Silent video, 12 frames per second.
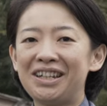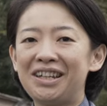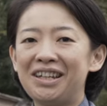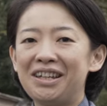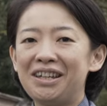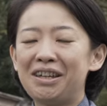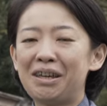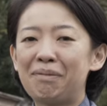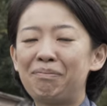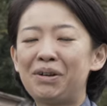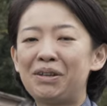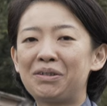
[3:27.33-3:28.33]
えー、やっぱり
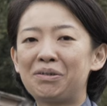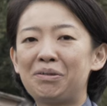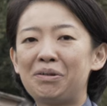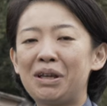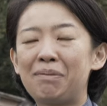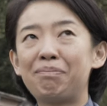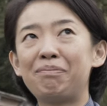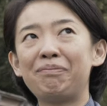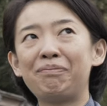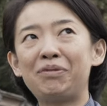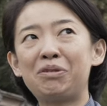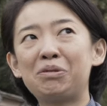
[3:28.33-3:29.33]
そのやっ
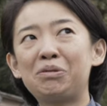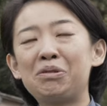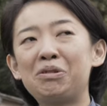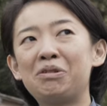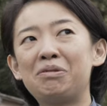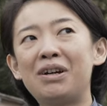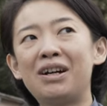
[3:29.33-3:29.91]
能というのは、